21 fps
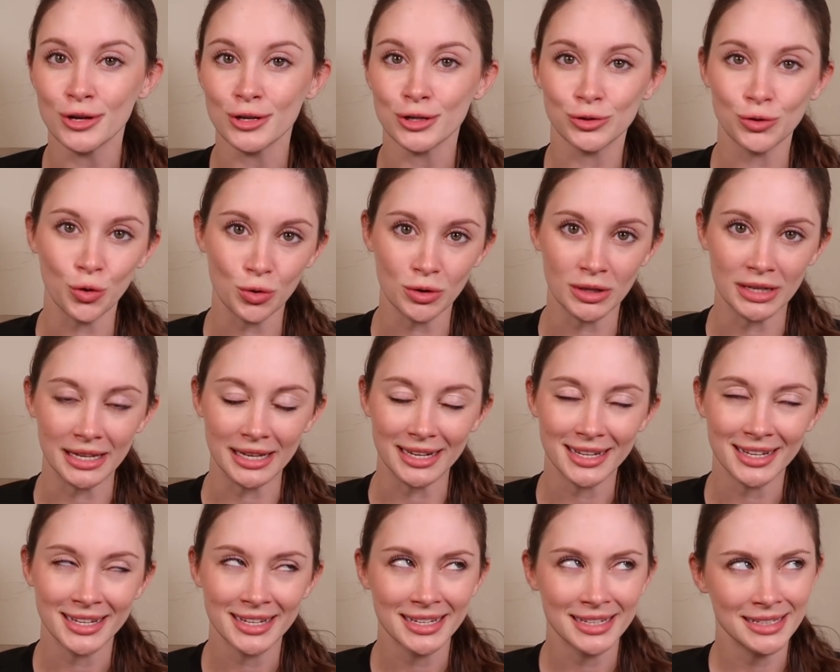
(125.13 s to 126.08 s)

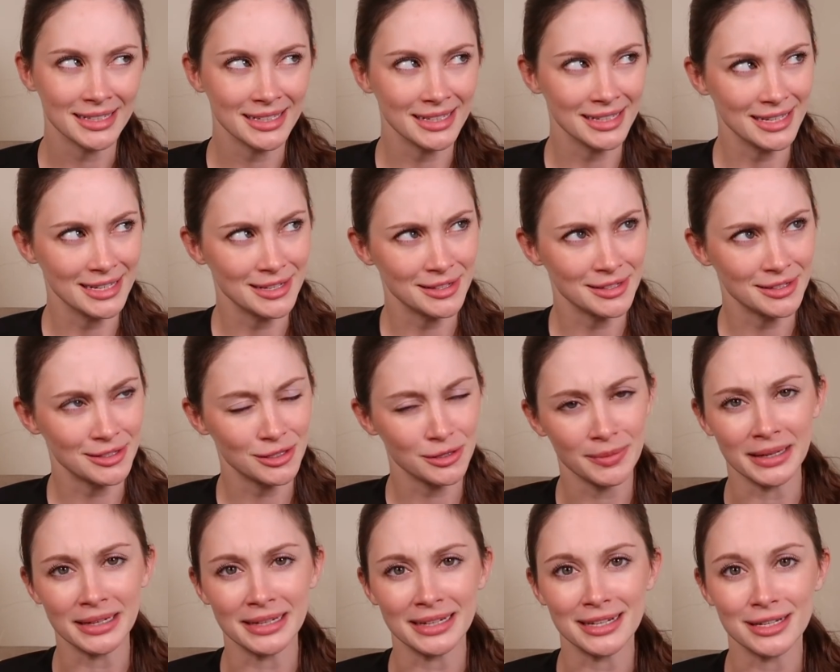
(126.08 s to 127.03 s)
ソーリー、えー、
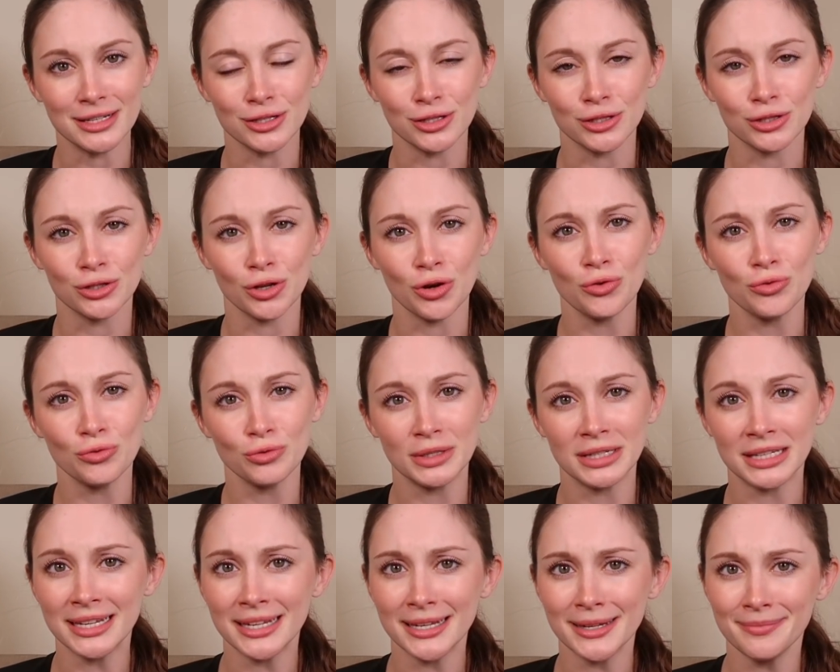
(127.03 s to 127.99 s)
つまり
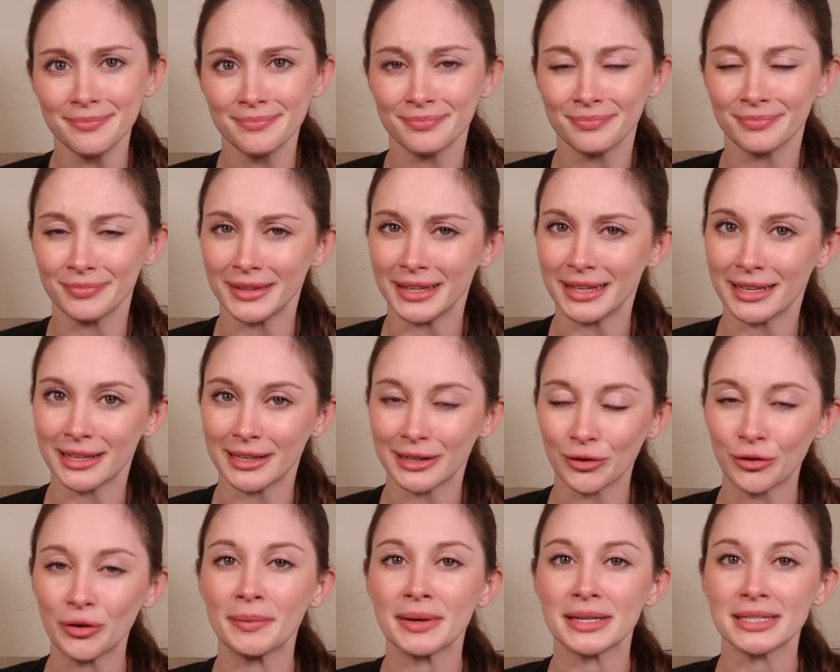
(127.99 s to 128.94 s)
ソーディに
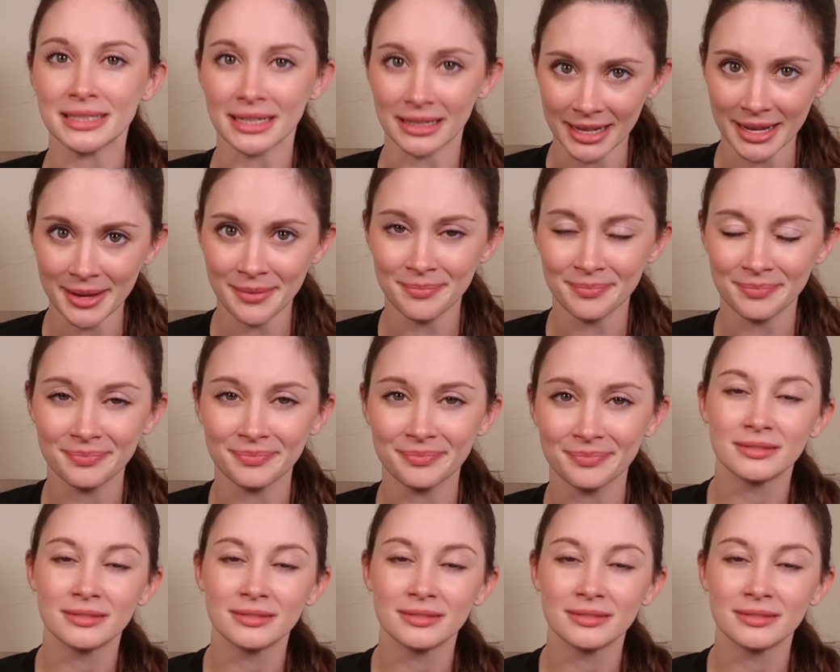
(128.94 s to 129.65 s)
聞こえますかね。